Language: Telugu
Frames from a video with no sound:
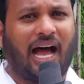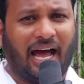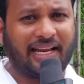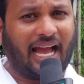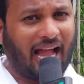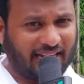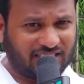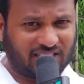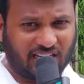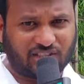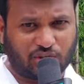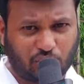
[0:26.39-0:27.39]
అని ఆయన
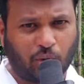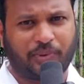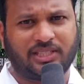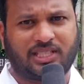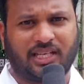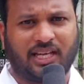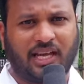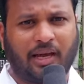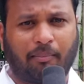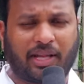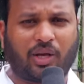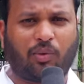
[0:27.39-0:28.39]
చేసి చూపించి
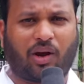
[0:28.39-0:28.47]
ప్రతి